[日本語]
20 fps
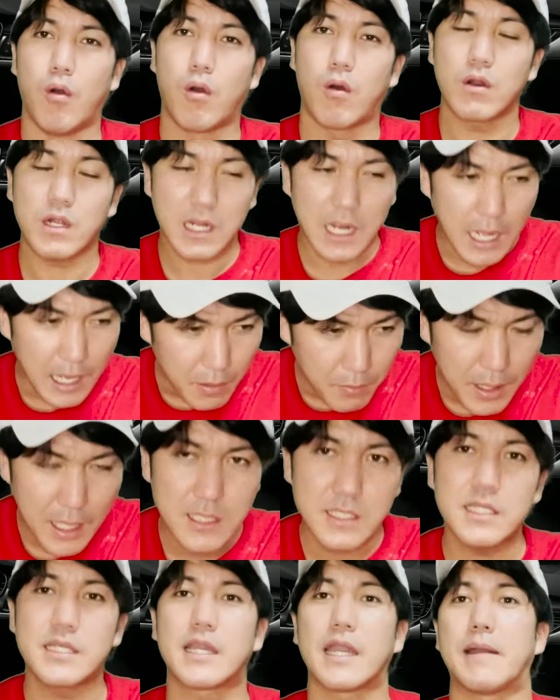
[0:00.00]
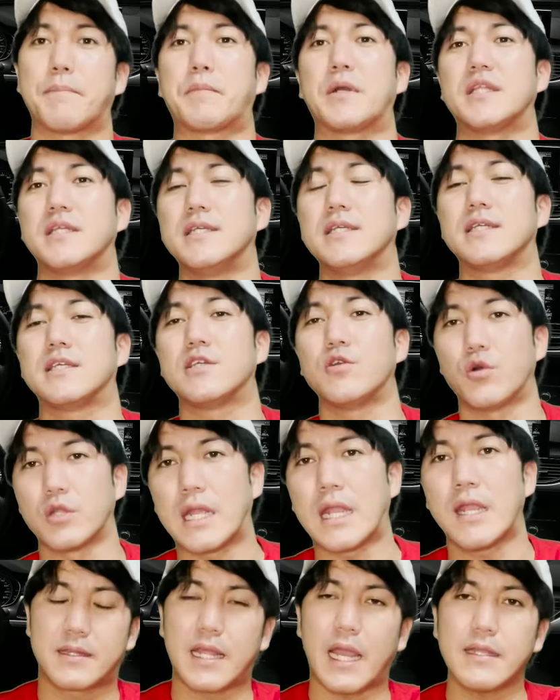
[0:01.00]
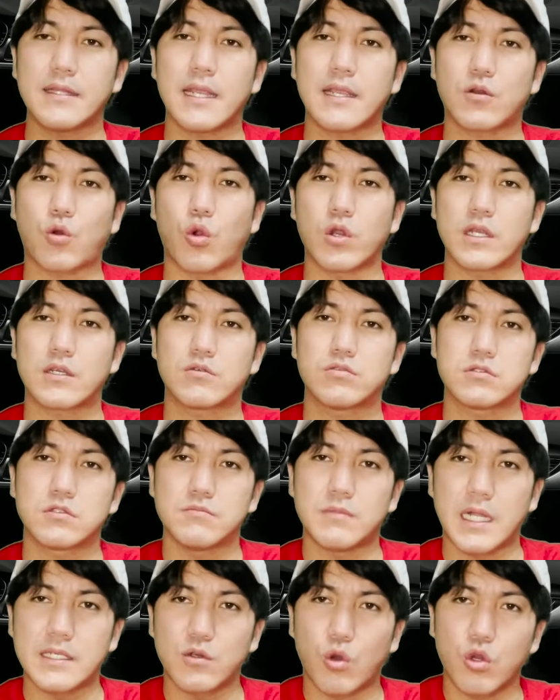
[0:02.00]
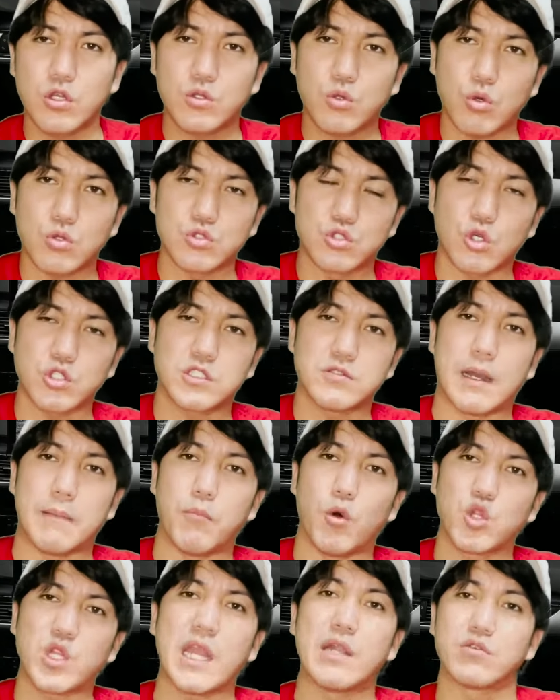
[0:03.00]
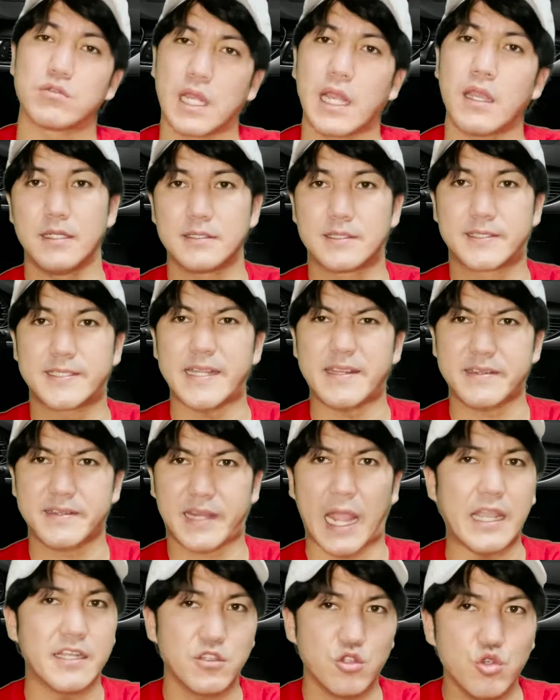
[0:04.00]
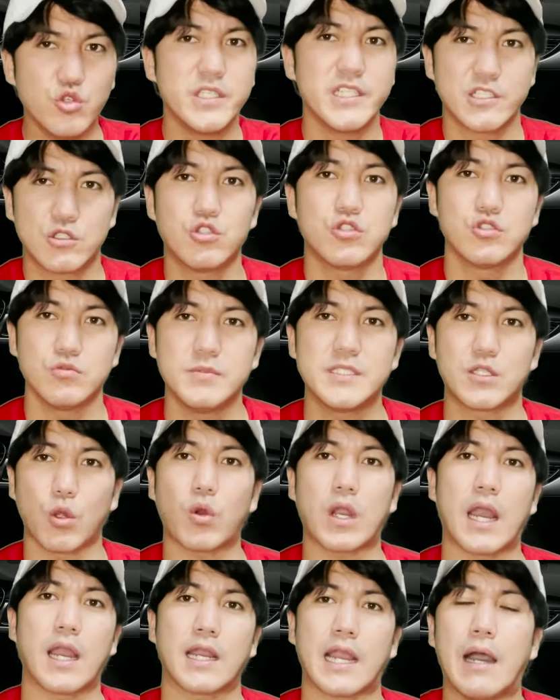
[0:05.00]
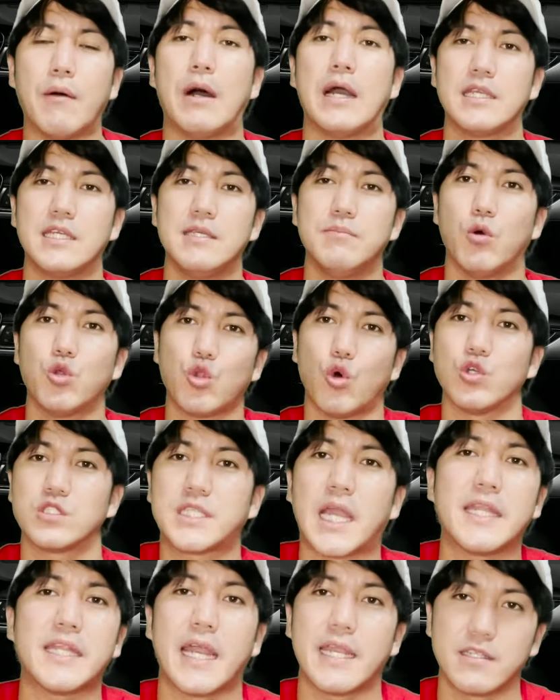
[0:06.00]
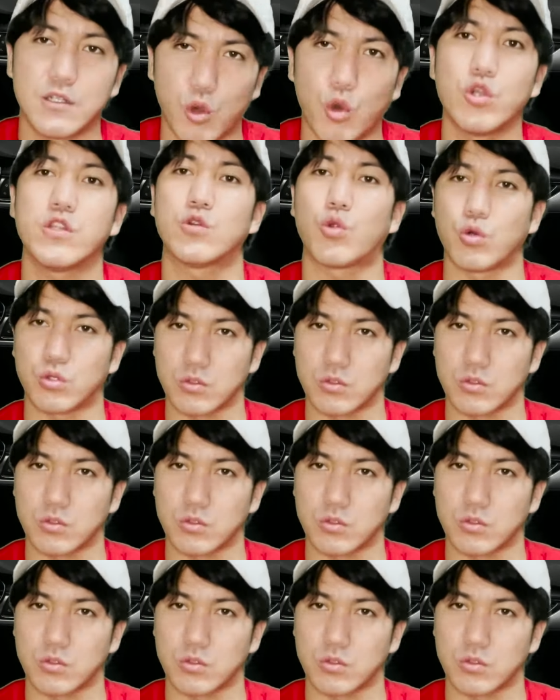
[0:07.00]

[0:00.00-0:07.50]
これ可愛いけんやっぱ人気よね。だいたいこれ車に置いとる女子はモテるね。絶対ぬいぐるみとか可愛いものを車内に置いと